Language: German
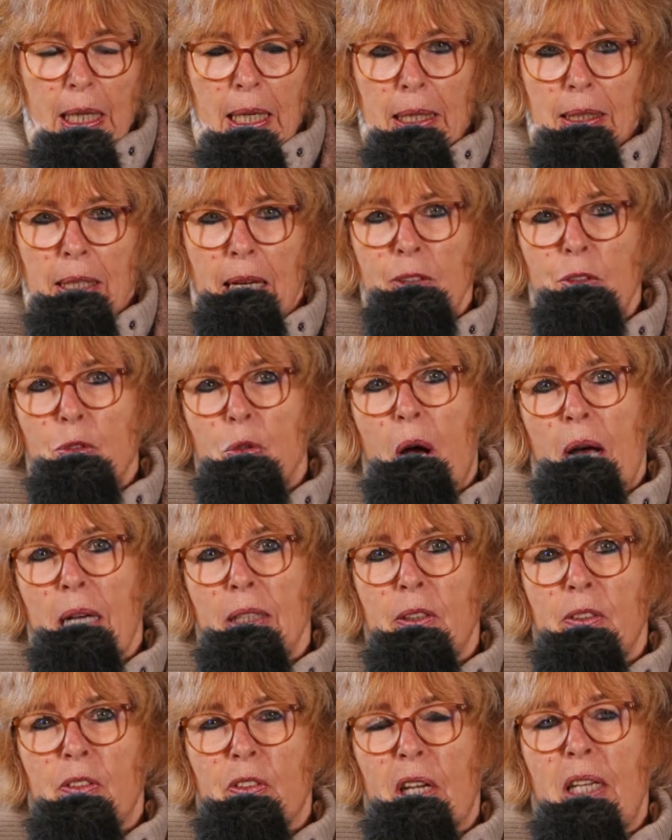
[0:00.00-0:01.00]
Dazu hat
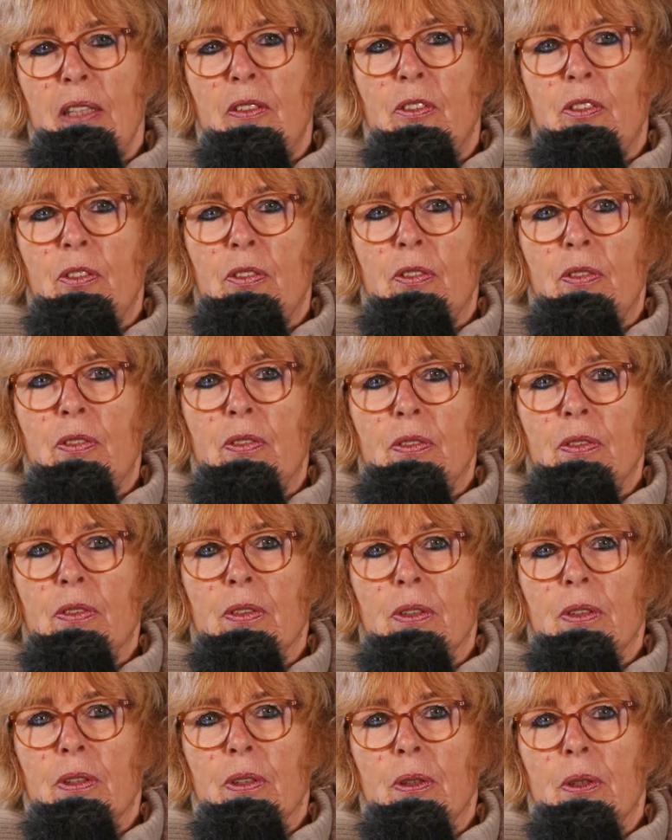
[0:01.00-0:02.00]
es jetzt
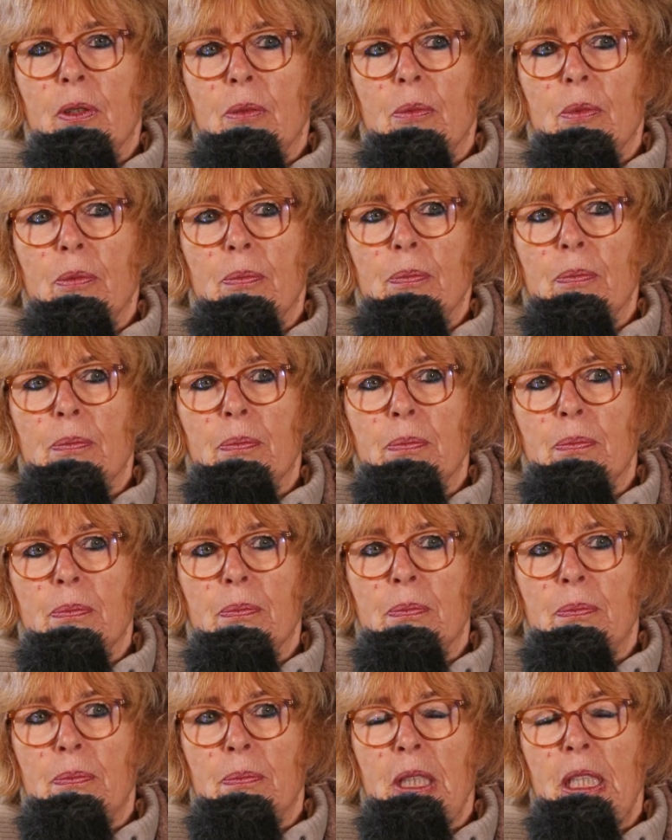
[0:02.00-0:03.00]

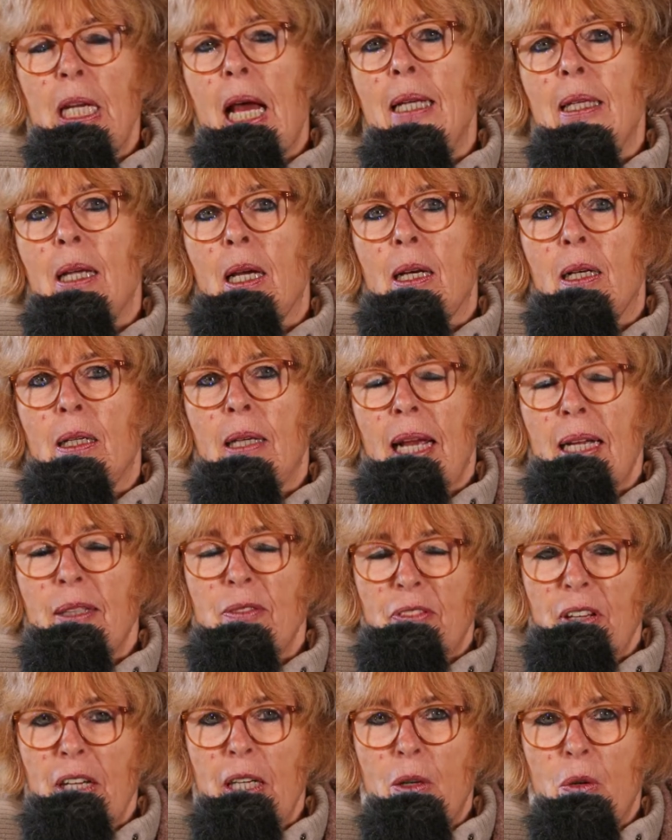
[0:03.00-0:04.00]
mit einer
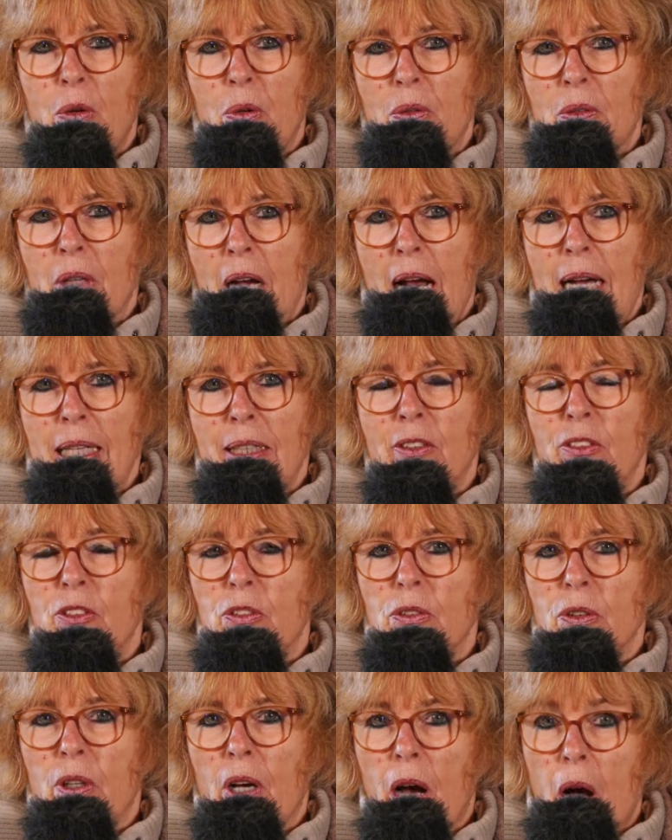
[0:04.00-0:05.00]
Entwicklung
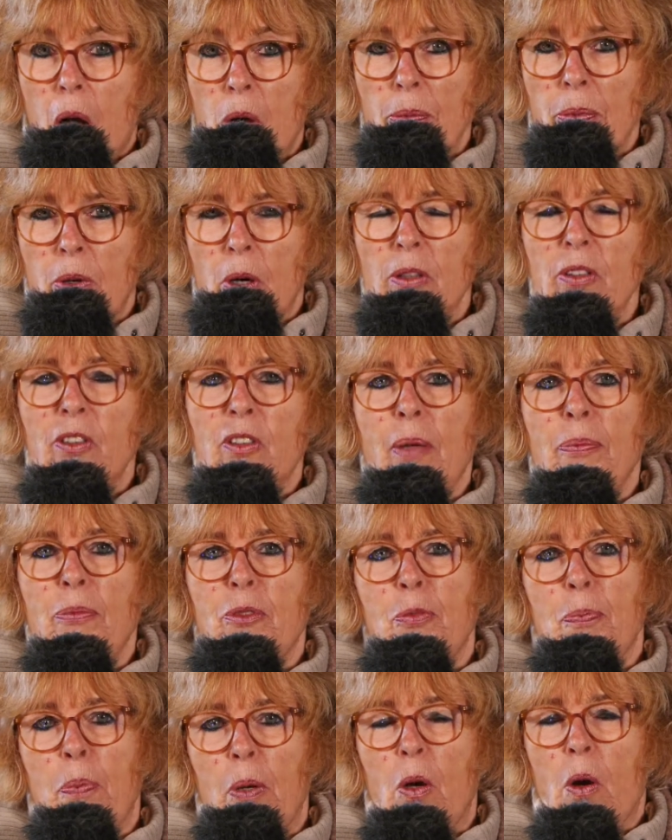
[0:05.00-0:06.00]
eines
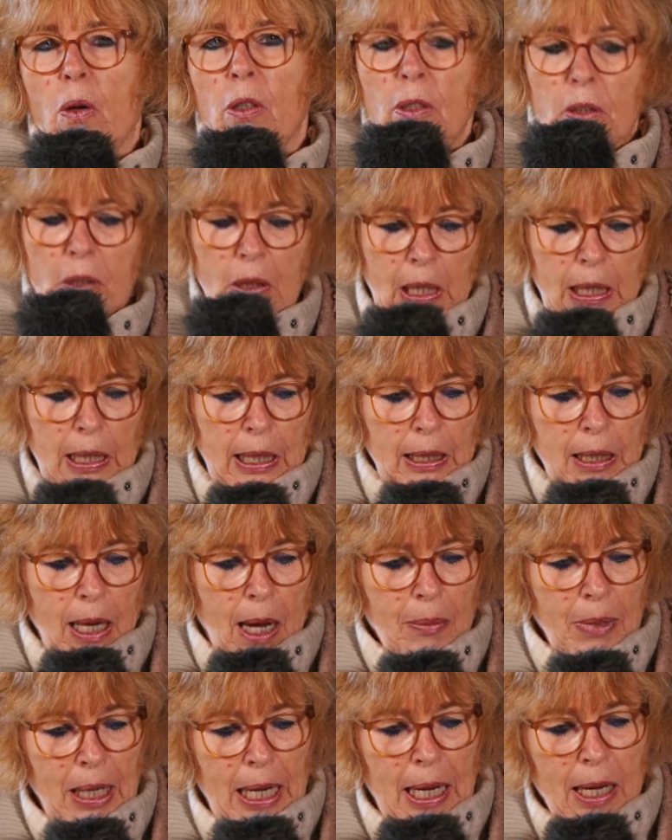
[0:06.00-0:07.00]
Raumkonzepts begonnen. Da
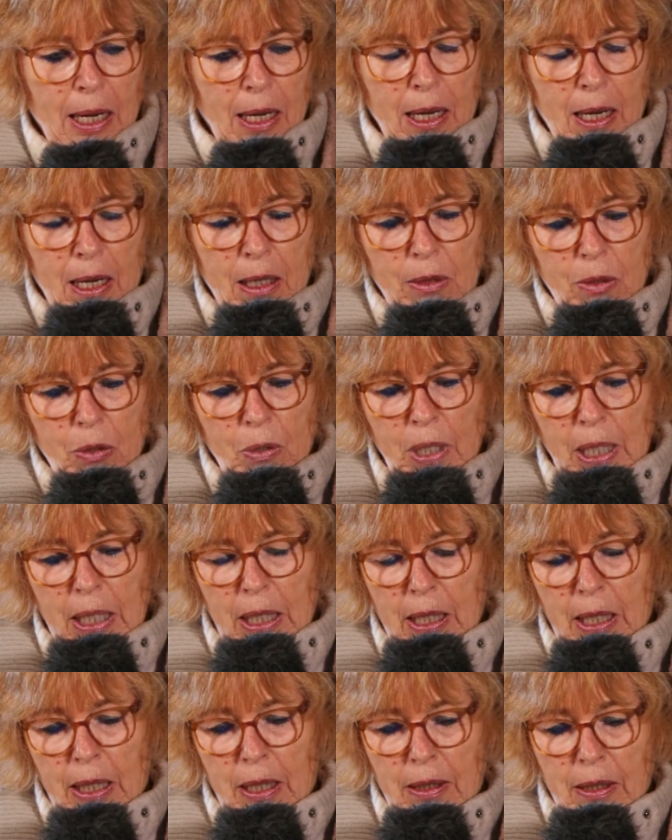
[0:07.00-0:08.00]
haben Lehrer,
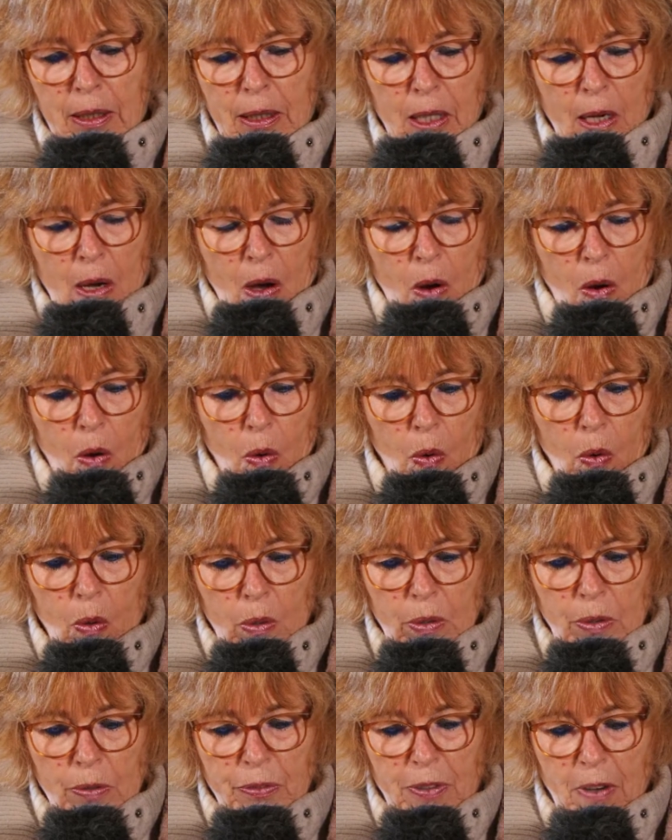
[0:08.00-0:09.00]
Kollegien
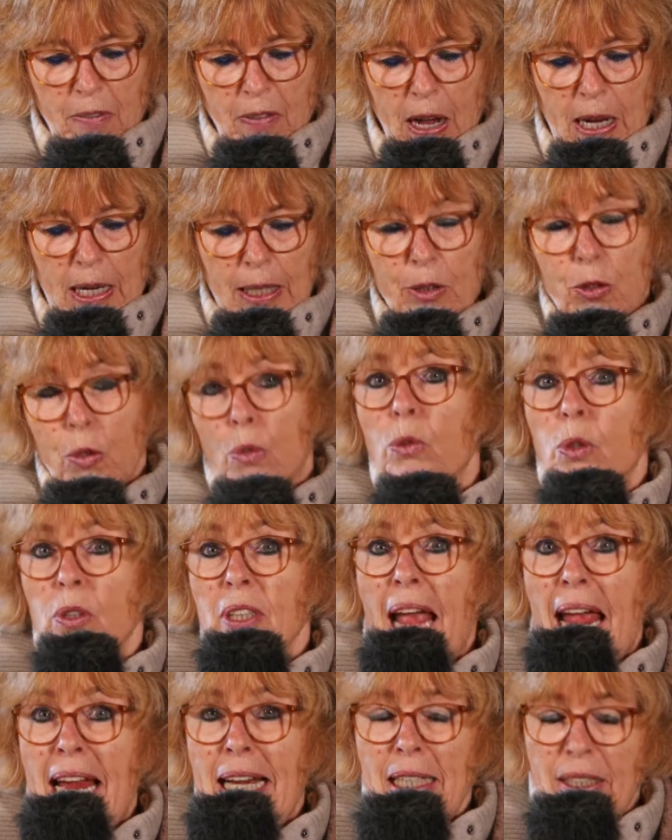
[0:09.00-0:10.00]
und Verwaltung und
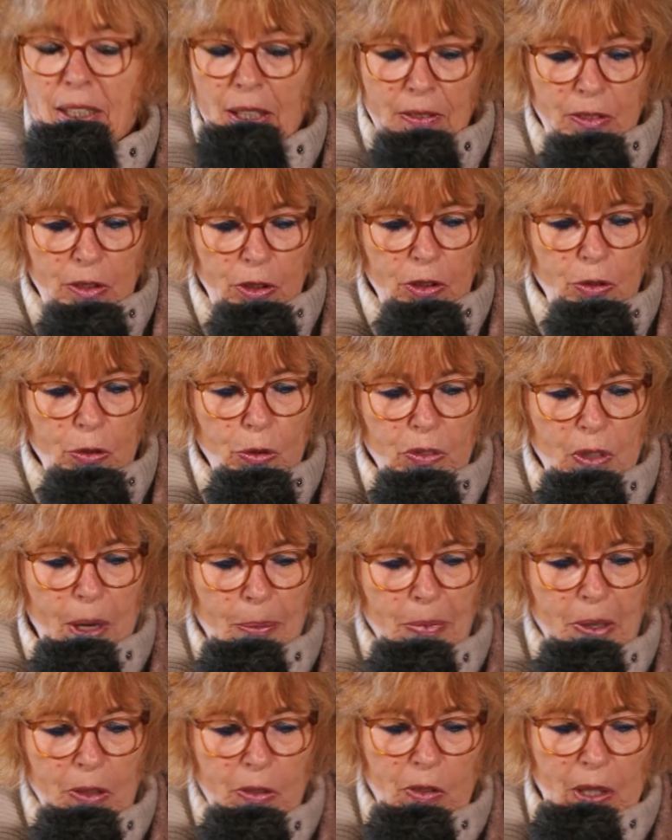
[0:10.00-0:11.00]
Eltern sich
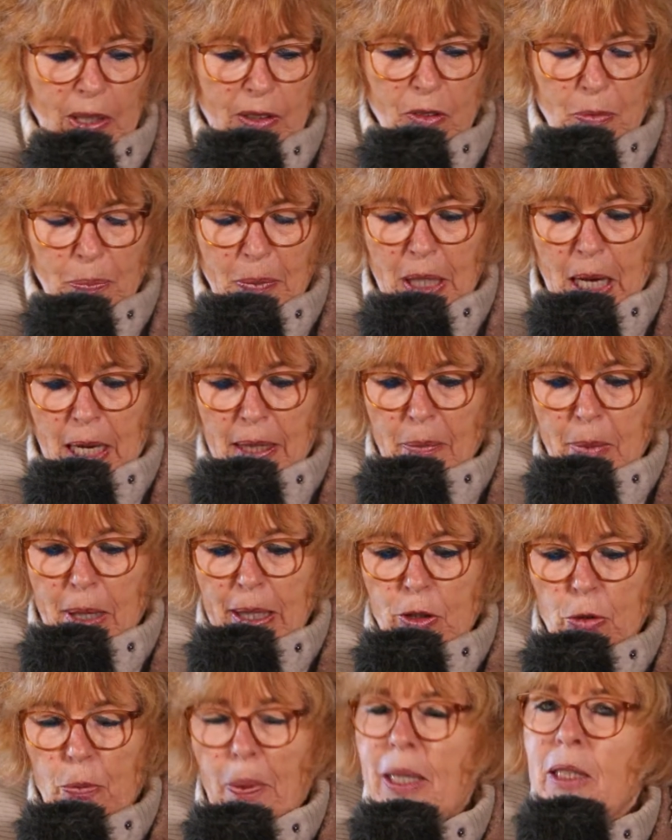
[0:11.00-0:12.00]
zusammengesetzt mit einem
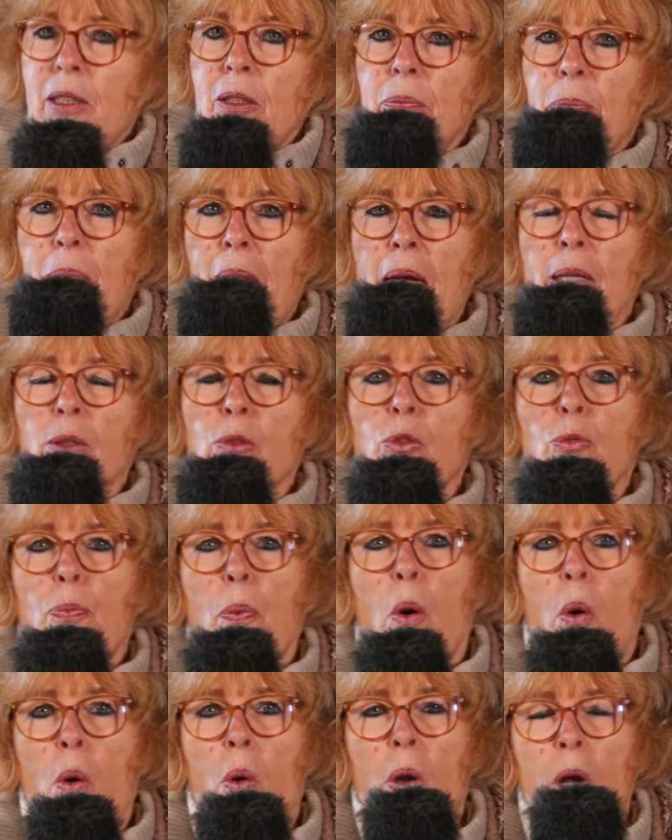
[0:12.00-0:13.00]
entsprechenden
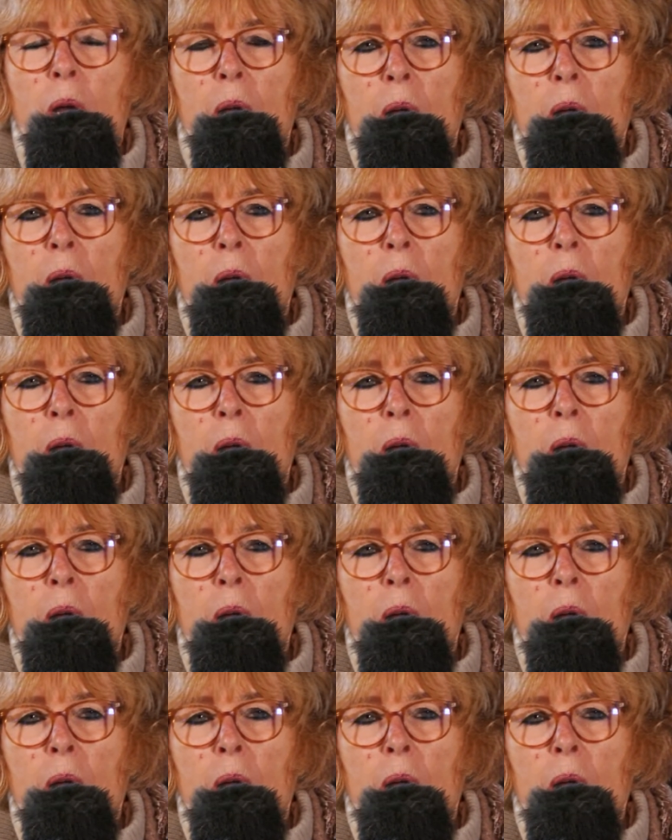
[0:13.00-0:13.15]
Planungsbüro.